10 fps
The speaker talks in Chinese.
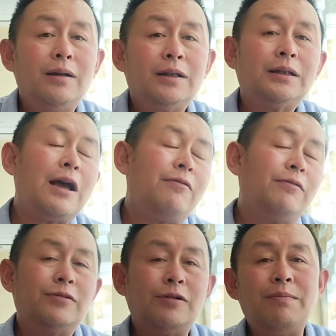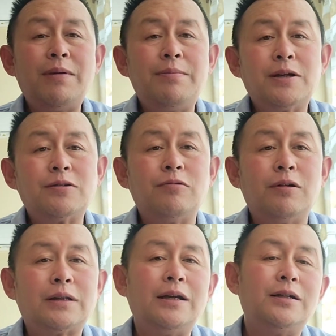这大夫虽然没明
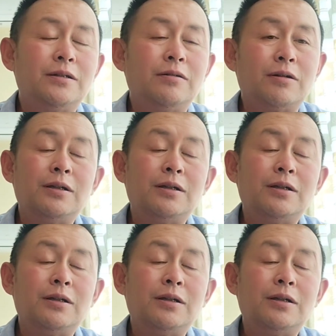说，他也知道，